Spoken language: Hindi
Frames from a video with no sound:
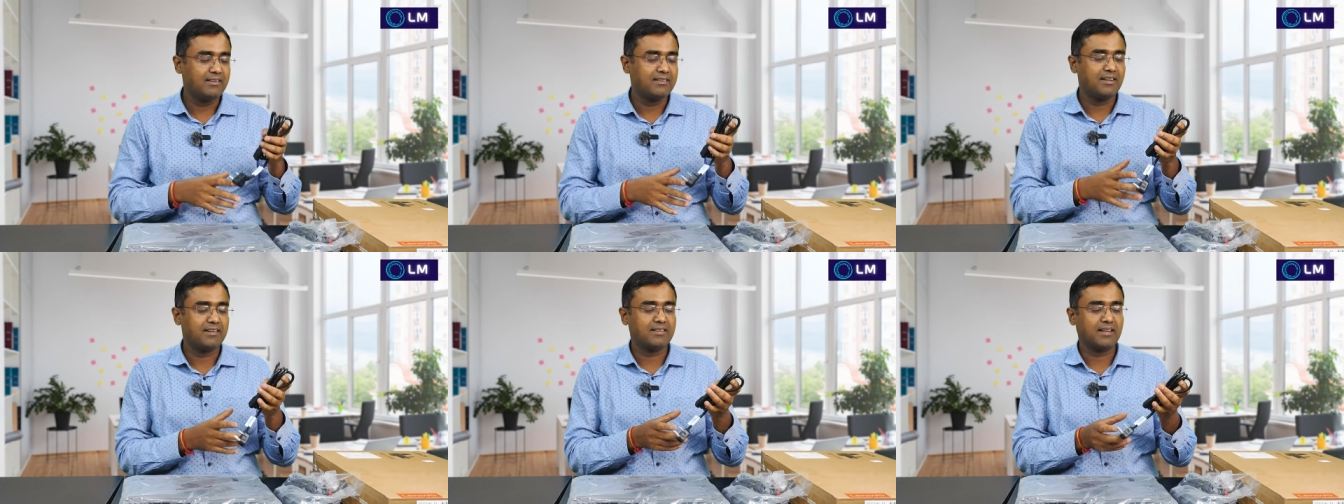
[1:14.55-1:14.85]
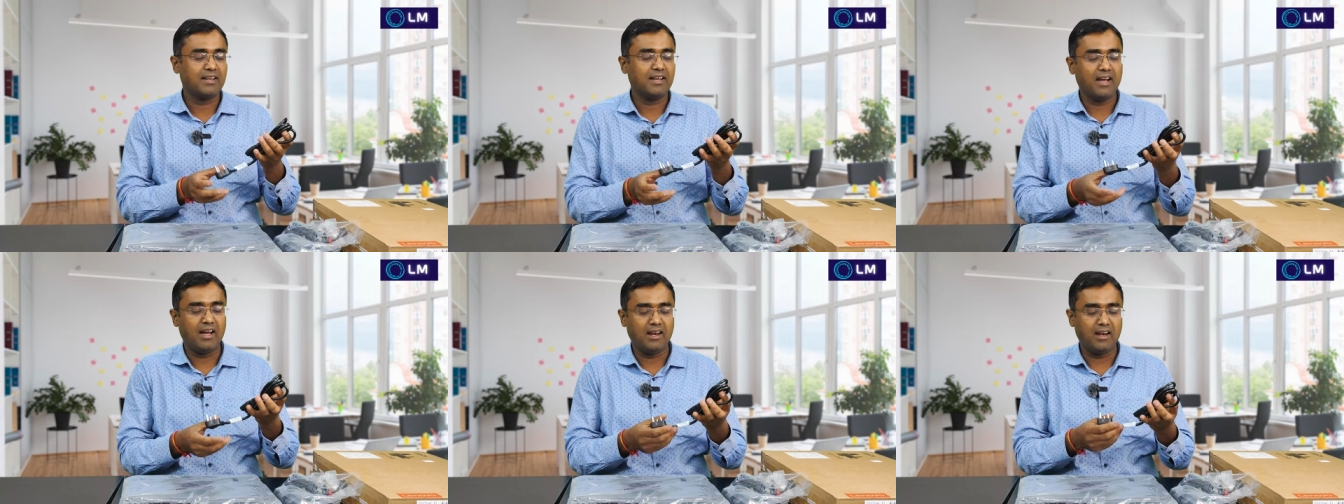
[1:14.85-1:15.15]

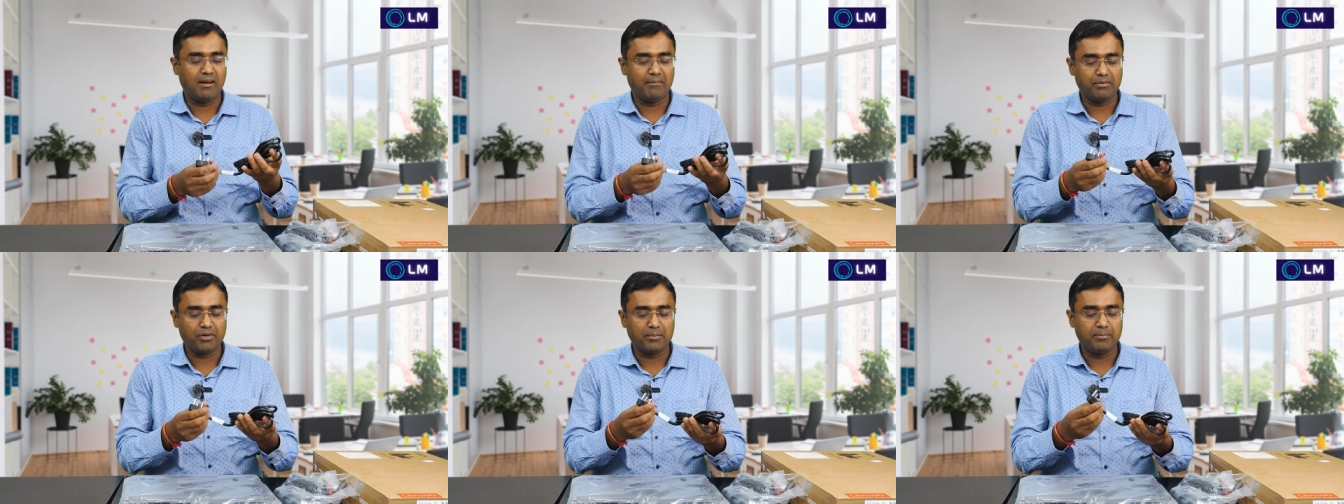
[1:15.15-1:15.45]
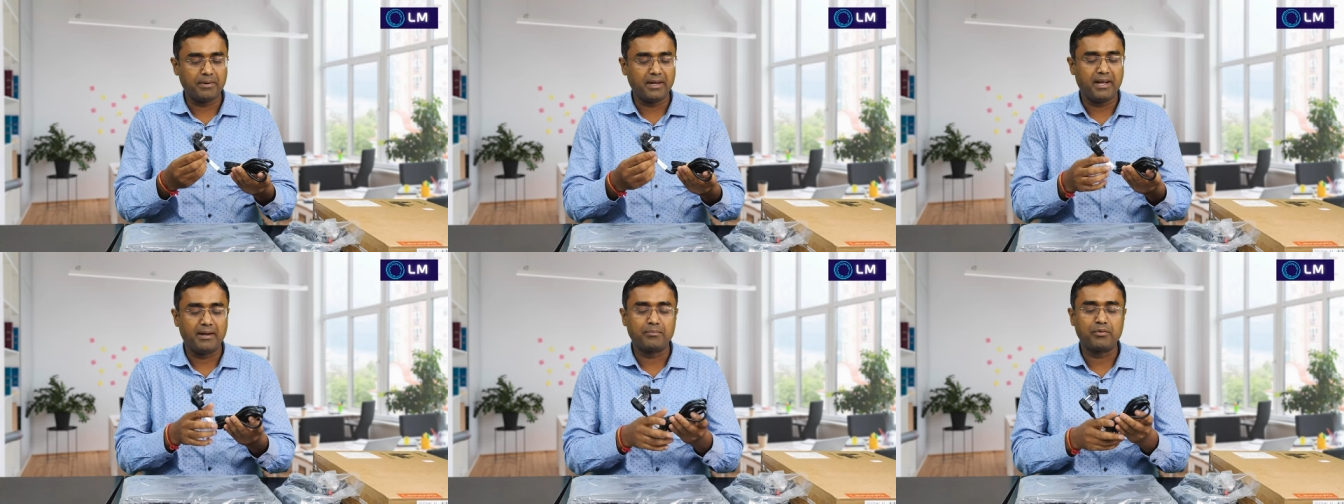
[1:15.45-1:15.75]
जैसे कि हर
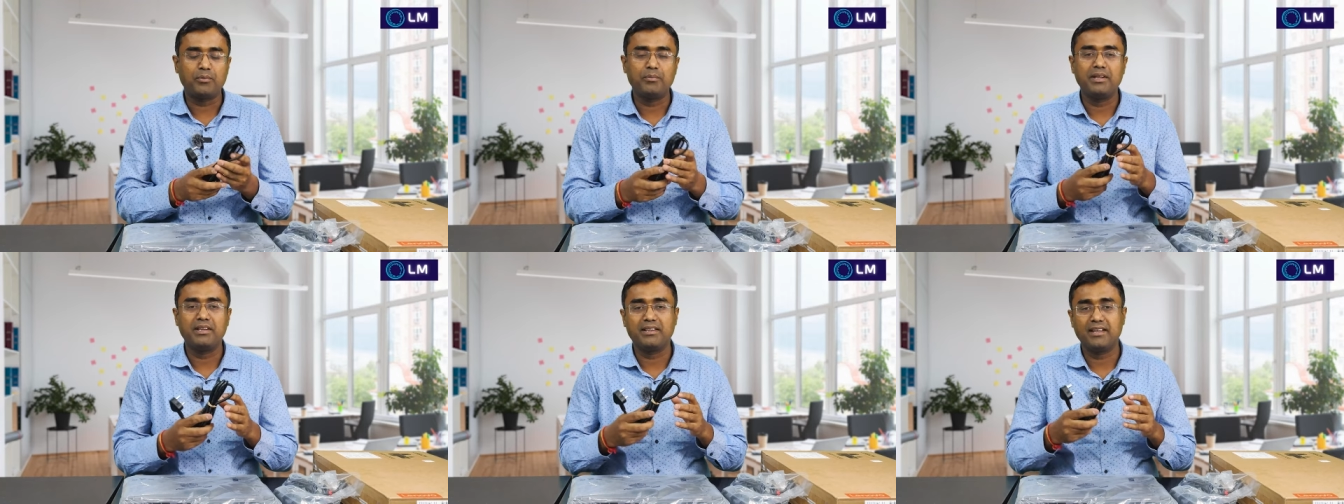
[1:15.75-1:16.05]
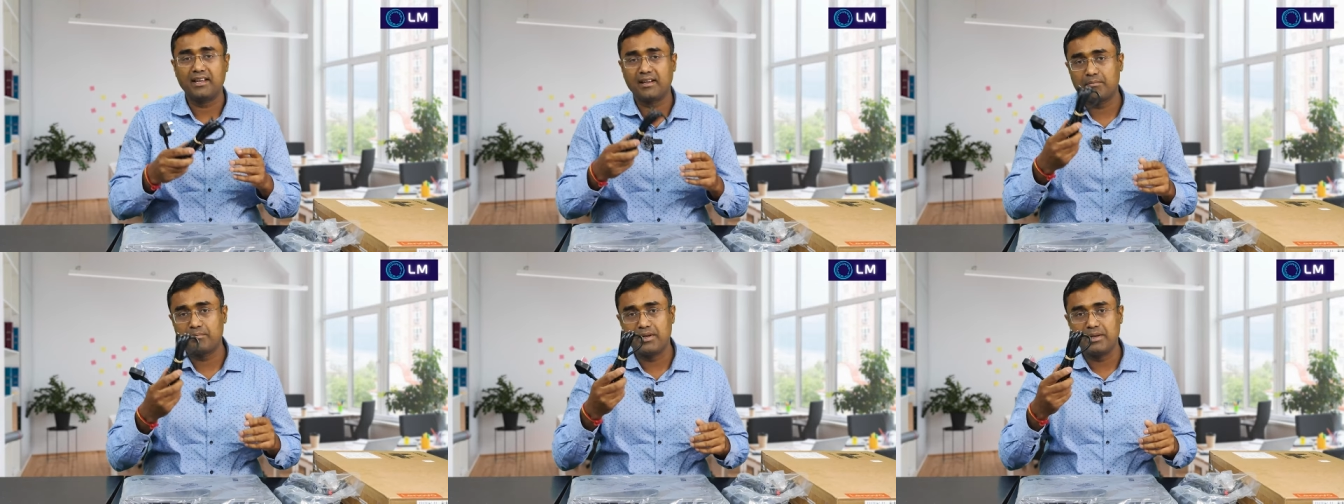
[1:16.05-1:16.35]
लैपटॉप में आपको
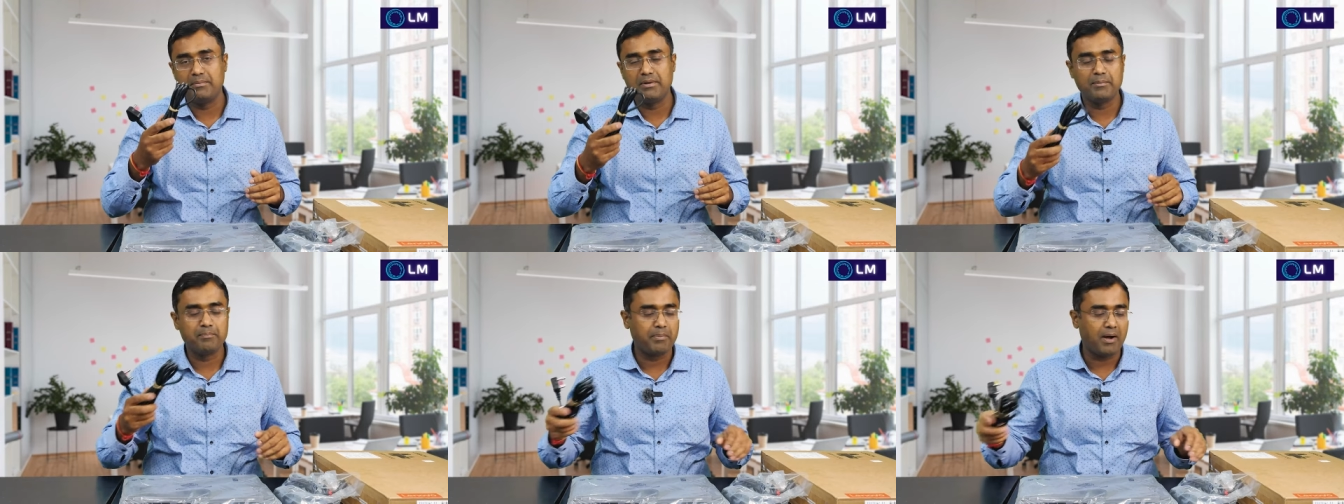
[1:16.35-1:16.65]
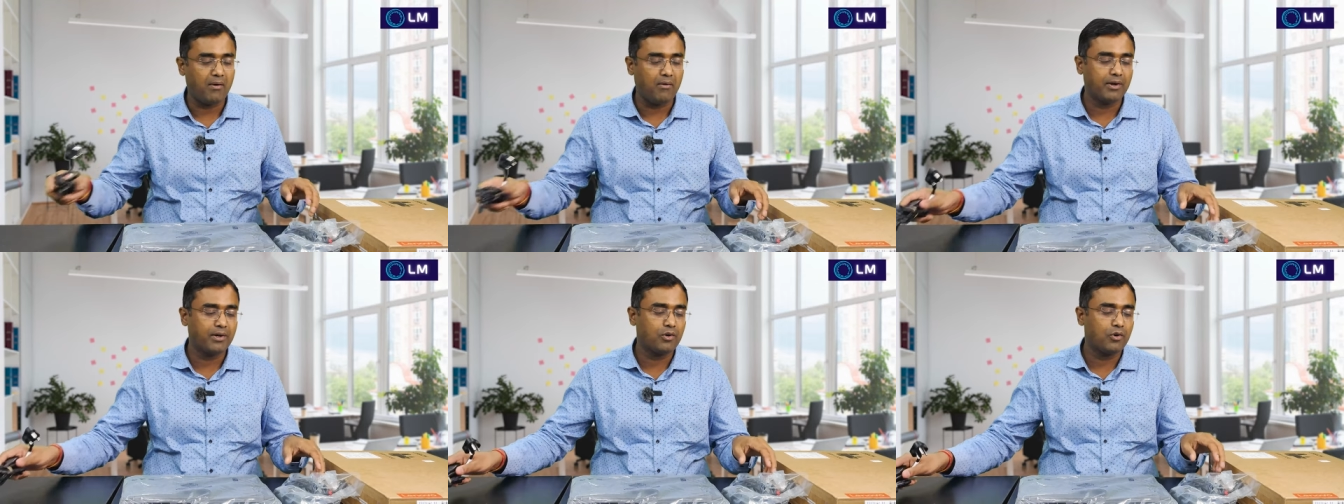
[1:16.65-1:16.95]
मिलती है प्रीमियम
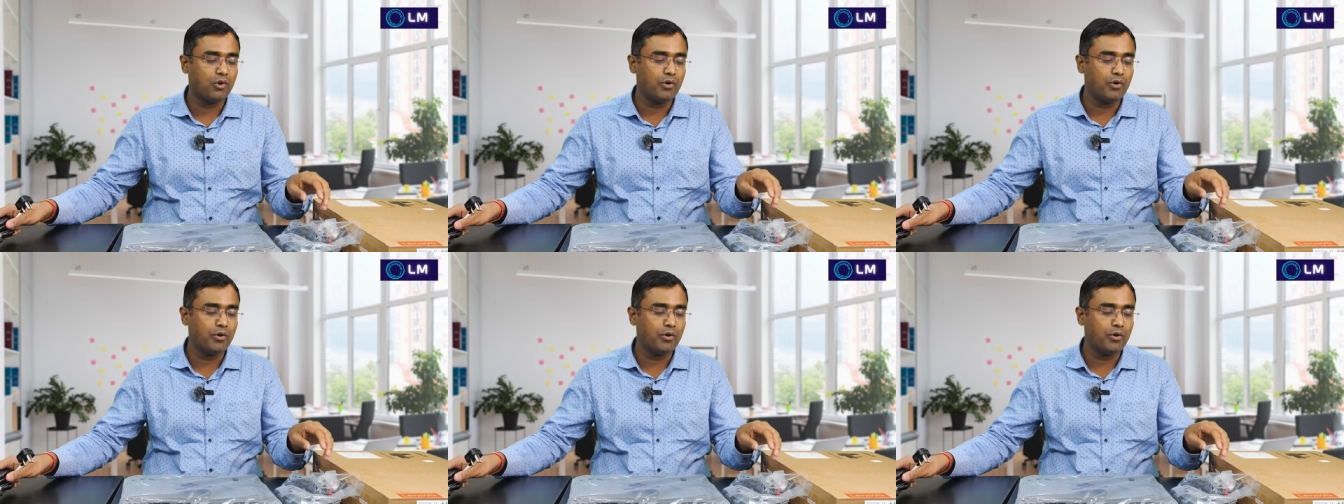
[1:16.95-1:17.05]
पावर